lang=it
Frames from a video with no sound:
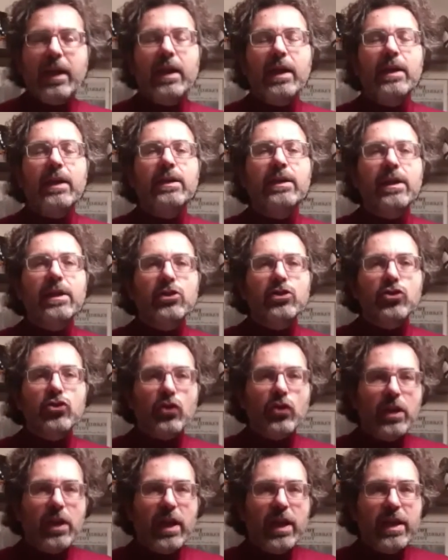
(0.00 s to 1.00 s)
e del
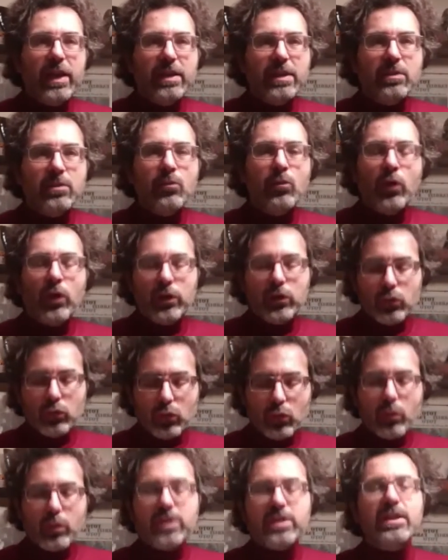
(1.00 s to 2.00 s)
giornalismo e
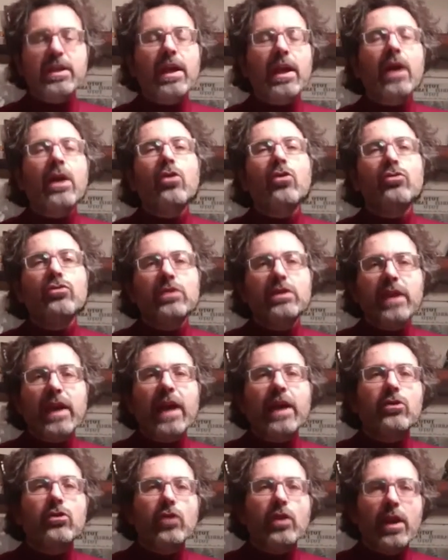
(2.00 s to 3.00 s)
tutto questo è
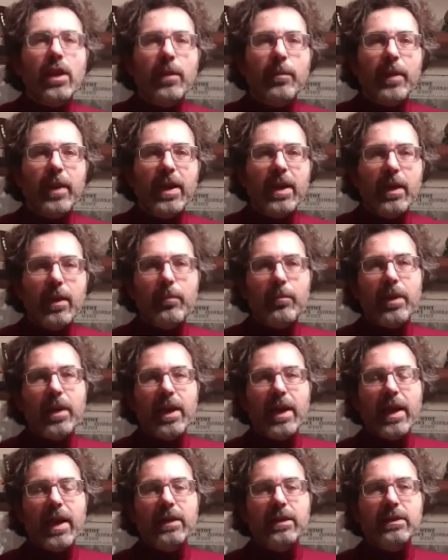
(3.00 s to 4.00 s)
raccontato dalla penna
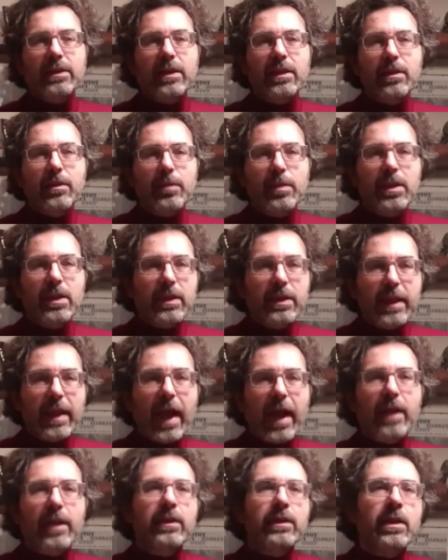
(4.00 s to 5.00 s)
brillante di
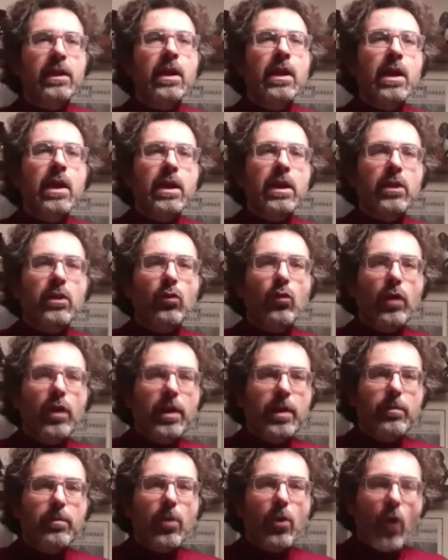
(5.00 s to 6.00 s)
Pintardi in un
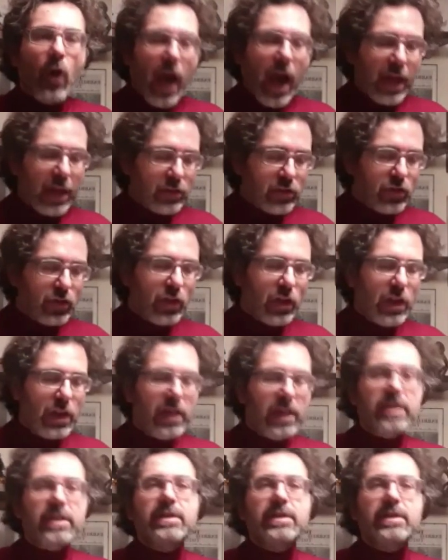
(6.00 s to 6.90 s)
libro agile,